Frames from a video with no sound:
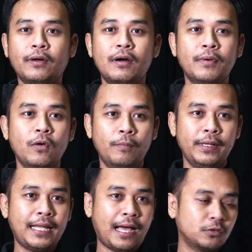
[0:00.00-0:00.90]
วก็มาโอเพ
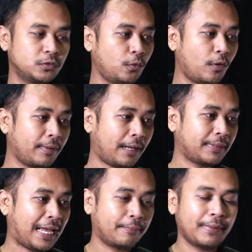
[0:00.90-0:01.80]
นเฮาส์ร่วมกับ
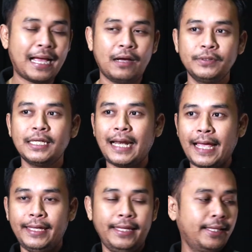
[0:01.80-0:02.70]
ทางมหาวิทยา
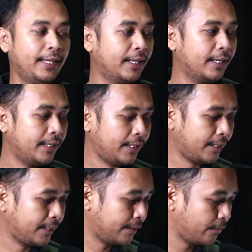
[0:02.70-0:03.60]
ลัย
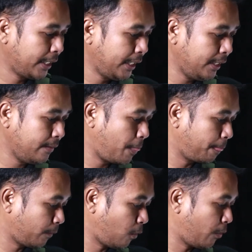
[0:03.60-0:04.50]
วันนี้
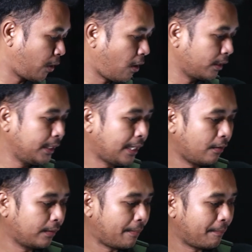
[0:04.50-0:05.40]
อุปกรณ์ที่เรา
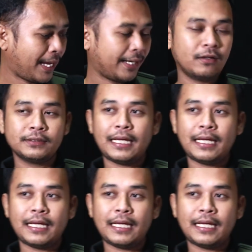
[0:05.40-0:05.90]
นำมานอก